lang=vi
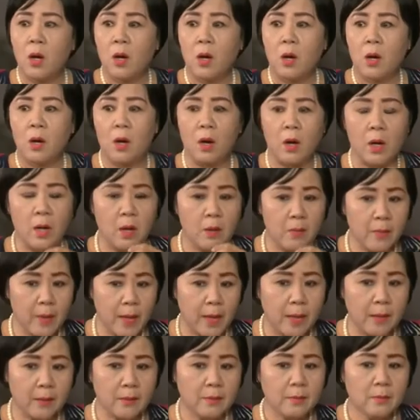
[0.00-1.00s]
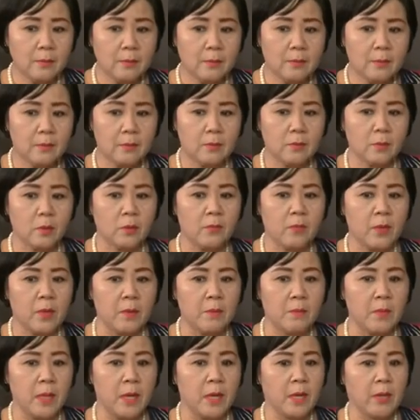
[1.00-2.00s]
họ không ăn tôi
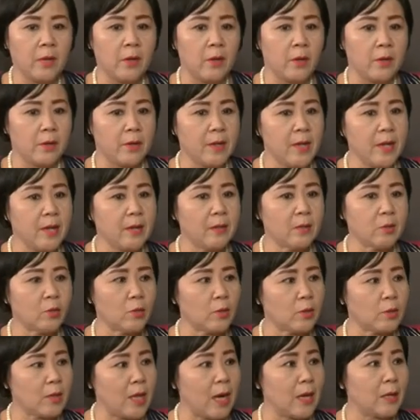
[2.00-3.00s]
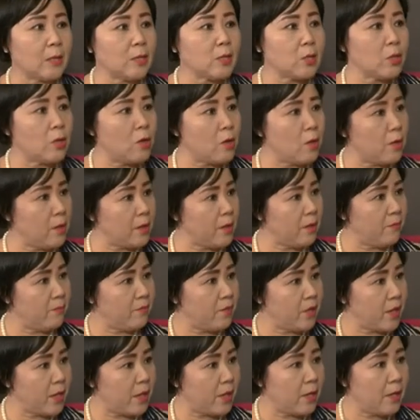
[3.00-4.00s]
vẫn mời họ đến tôi tặng cho họ đem
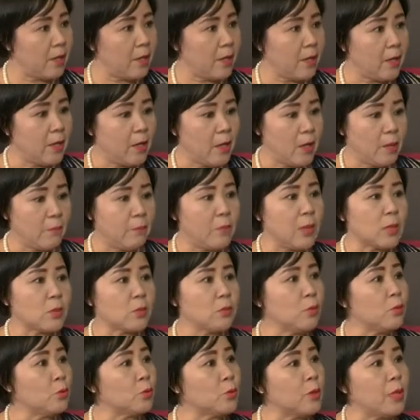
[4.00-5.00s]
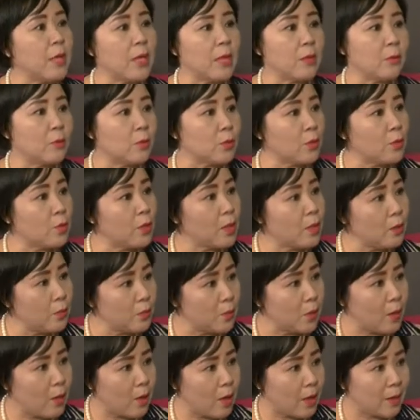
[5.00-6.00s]
về mặc dù tiền của tôi không
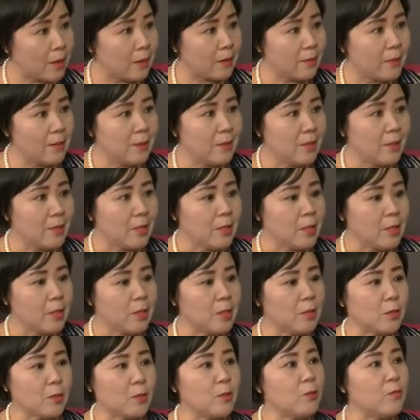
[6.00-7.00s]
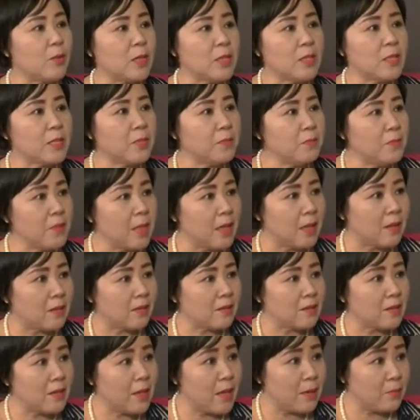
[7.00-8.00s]
còn nhưng tôi vẫn chấp nhận
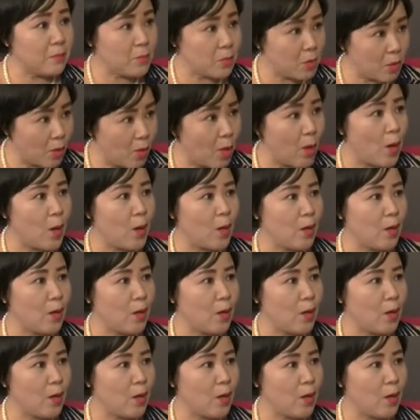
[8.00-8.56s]
đem cho